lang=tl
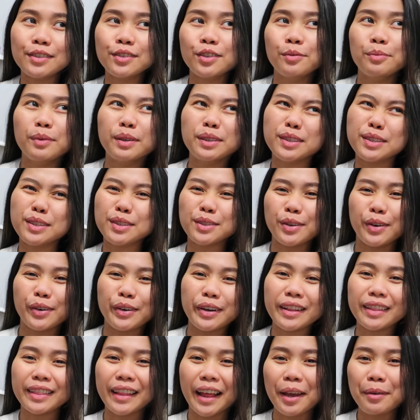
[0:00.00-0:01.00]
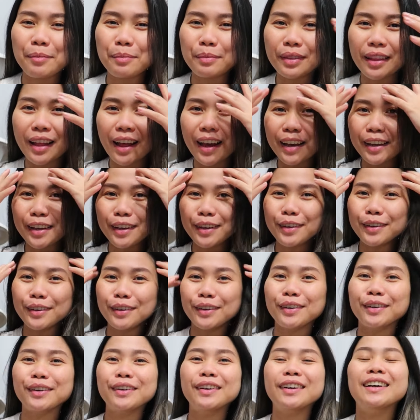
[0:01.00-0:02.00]
So, mag-story time
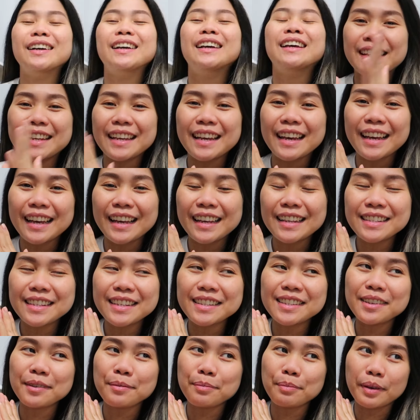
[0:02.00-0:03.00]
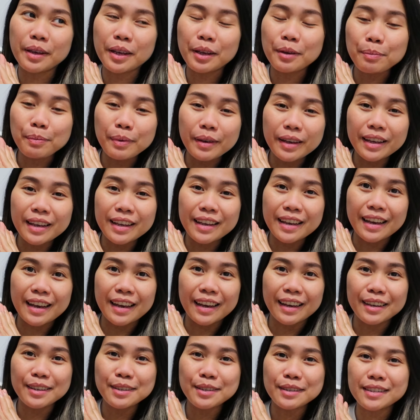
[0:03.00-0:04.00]
tayo. Yes, it's a big, big
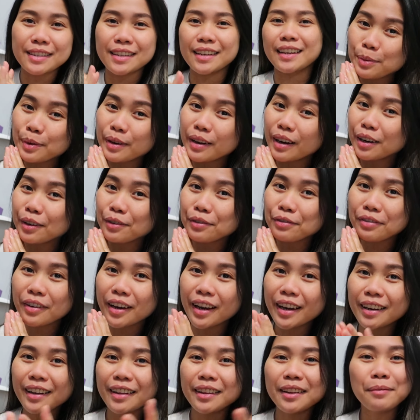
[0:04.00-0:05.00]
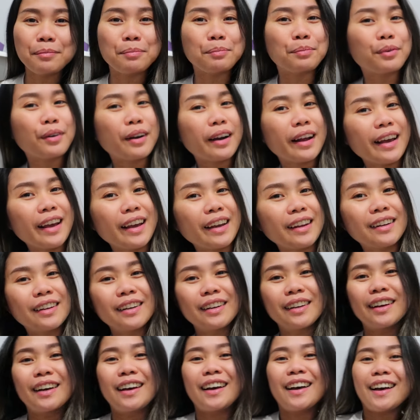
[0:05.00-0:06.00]
yes. We are finally
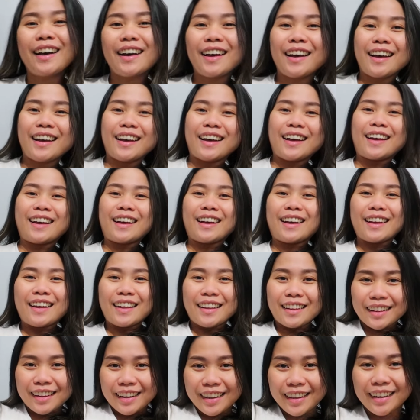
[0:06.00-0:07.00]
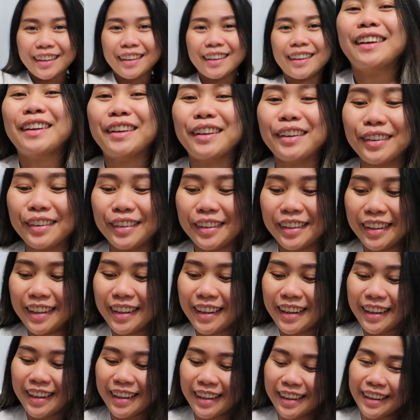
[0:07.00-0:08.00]
pregnant! Yun.
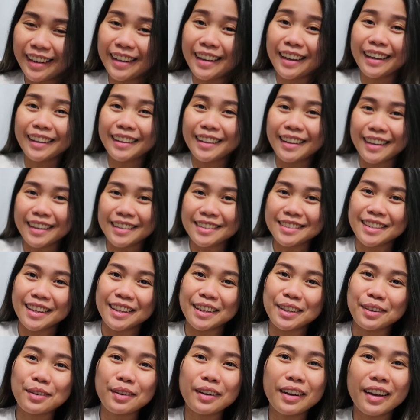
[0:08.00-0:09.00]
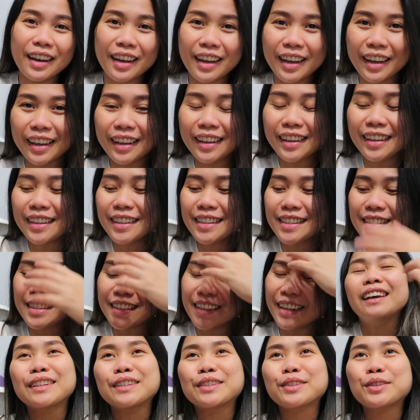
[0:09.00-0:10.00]
Laki na ng chan ko, guys.
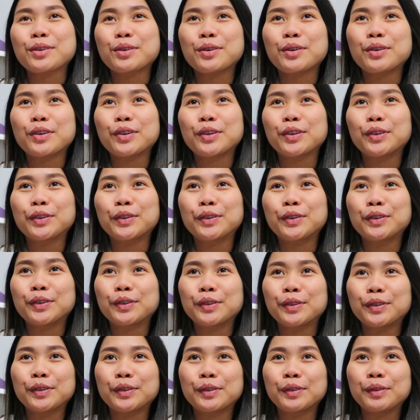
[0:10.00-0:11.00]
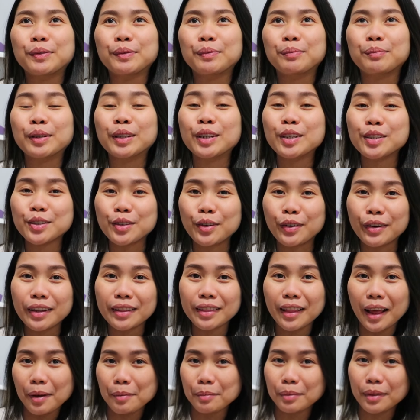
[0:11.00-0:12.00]
So, Mag-story
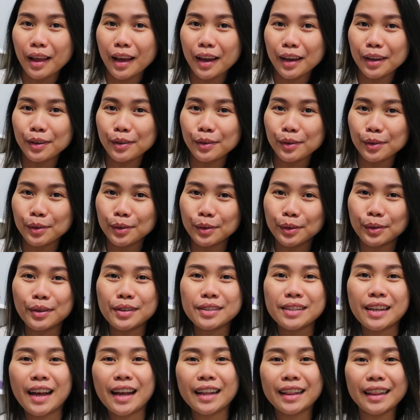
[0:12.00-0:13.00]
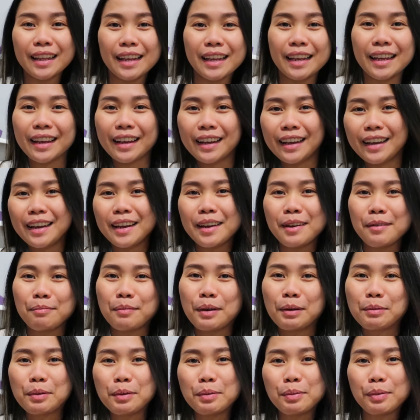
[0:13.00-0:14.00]
time tayo tungkol sa ating
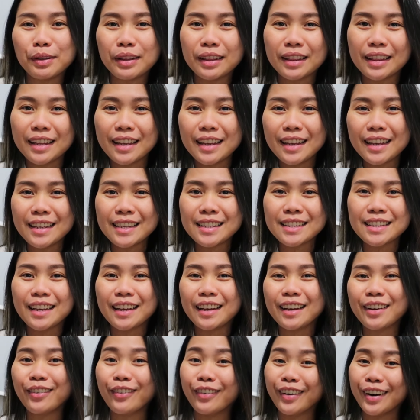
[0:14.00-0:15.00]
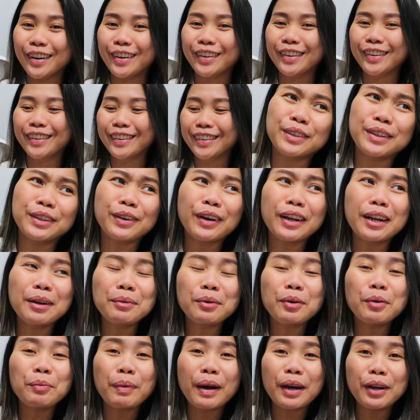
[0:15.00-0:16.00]
pagbubuntis. Wow. So, hindi ko alam
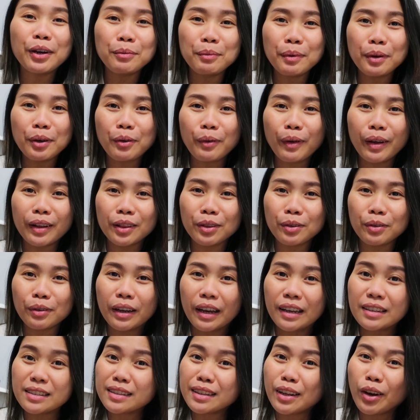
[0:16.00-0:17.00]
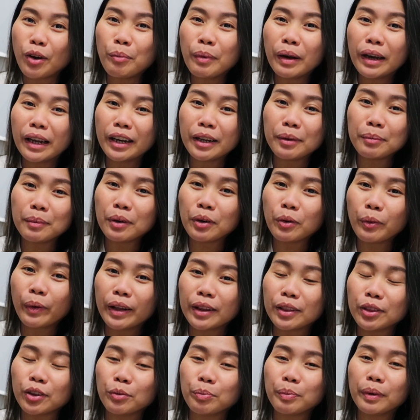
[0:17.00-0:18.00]
kung paano magkwento, guys. Hindi ako magaling
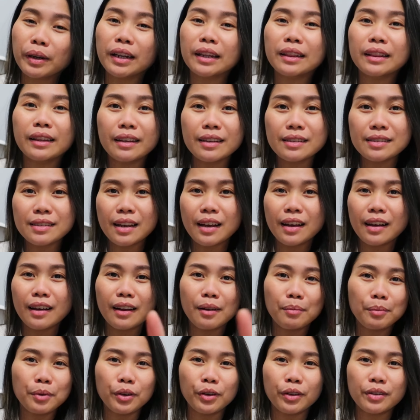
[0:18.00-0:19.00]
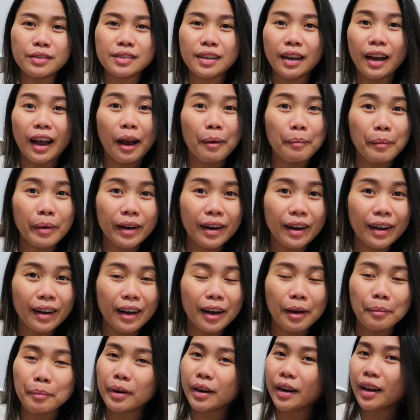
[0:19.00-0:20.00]
magkwento pagdating sa, alam mo yun, sa camera.
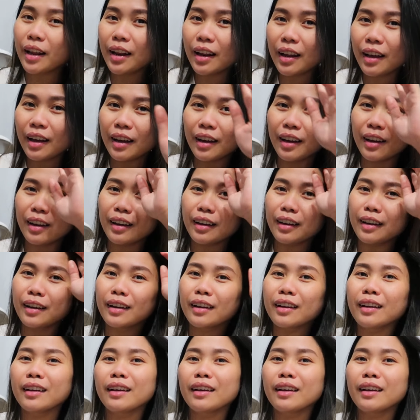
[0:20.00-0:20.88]
Camera lang.